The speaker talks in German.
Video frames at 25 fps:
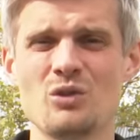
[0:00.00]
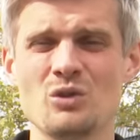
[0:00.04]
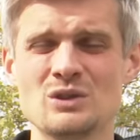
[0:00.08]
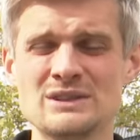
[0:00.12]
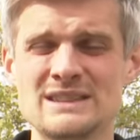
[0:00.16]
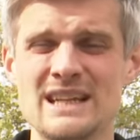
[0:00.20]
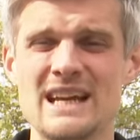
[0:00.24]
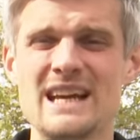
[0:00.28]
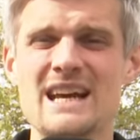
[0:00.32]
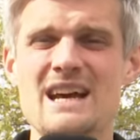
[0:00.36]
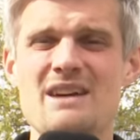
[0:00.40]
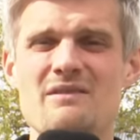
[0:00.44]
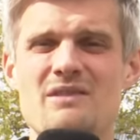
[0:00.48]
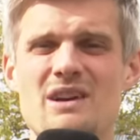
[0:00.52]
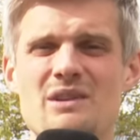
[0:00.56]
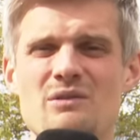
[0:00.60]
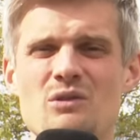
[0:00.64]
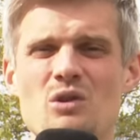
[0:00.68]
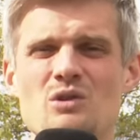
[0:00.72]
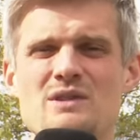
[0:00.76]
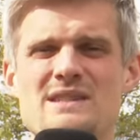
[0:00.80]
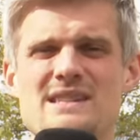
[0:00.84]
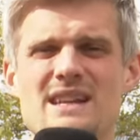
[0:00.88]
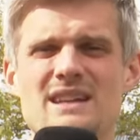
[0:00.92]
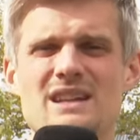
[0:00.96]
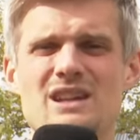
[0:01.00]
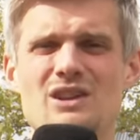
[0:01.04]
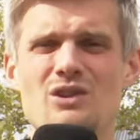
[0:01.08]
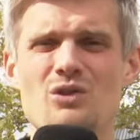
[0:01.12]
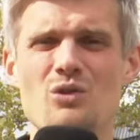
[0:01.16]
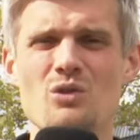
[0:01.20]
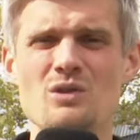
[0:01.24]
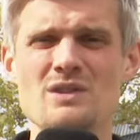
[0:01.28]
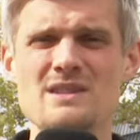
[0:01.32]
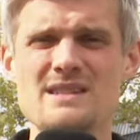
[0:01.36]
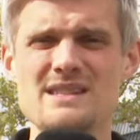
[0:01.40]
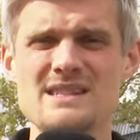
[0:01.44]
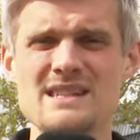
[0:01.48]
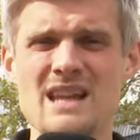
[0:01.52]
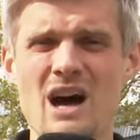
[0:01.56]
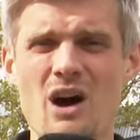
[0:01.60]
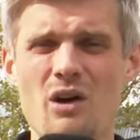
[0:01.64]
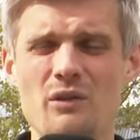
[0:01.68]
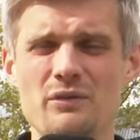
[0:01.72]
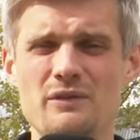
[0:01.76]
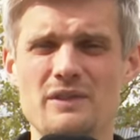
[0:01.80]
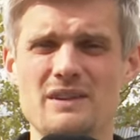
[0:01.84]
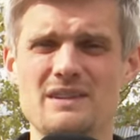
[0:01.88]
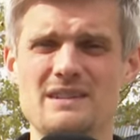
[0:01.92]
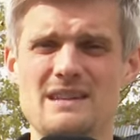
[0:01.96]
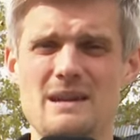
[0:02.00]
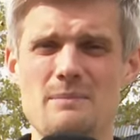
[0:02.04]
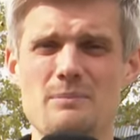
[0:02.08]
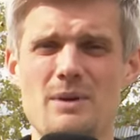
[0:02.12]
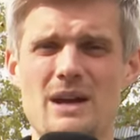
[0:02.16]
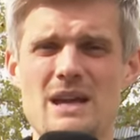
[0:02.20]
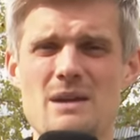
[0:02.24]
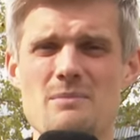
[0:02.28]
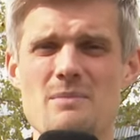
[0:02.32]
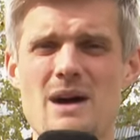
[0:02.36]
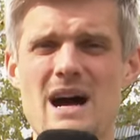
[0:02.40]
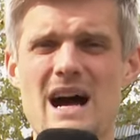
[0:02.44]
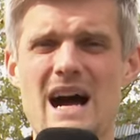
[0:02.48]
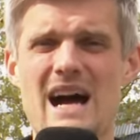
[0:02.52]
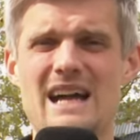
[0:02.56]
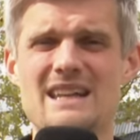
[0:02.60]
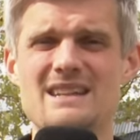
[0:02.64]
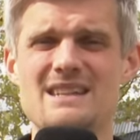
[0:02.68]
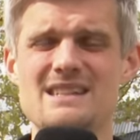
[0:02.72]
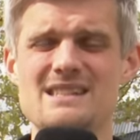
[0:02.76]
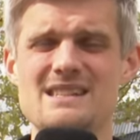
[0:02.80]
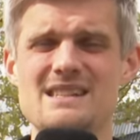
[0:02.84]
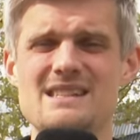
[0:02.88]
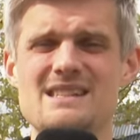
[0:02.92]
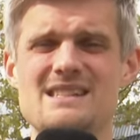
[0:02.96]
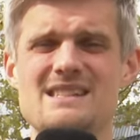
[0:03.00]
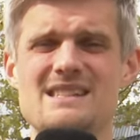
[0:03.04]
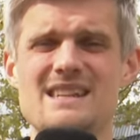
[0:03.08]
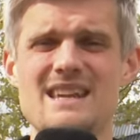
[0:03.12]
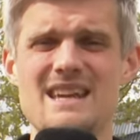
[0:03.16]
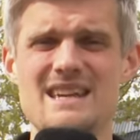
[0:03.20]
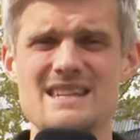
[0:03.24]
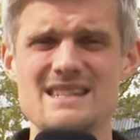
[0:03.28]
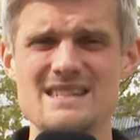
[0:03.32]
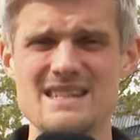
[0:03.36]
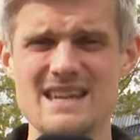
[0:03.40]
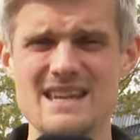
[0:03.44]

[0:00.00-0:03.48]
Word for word: Und wenn wir uns an den jüngsten Auftritt der Bremer, an dieses sehr,